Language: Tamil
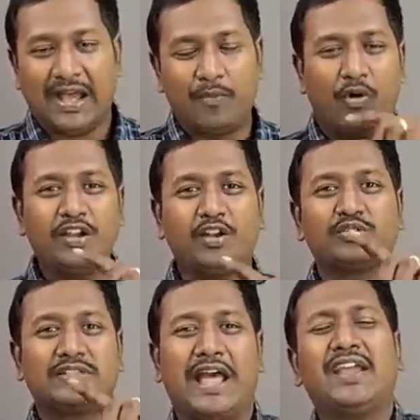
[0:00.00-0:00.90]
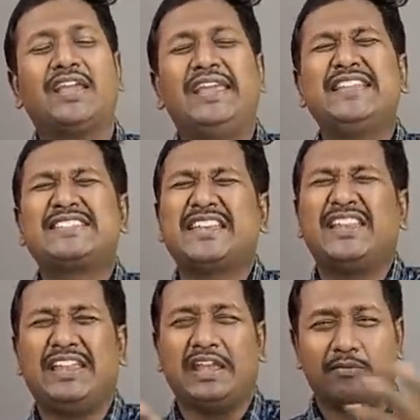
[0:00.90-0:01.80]
ஐ வாண்ட் டு தேங்க் ஈச்
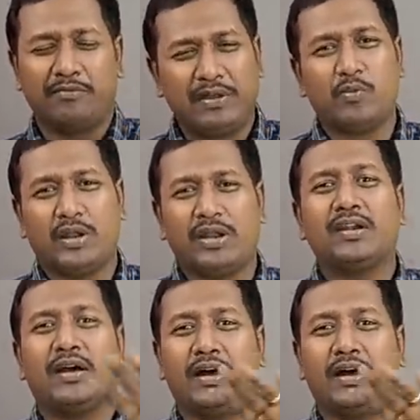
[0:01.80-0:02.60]
அண்ட் எவ்ரி ஒன்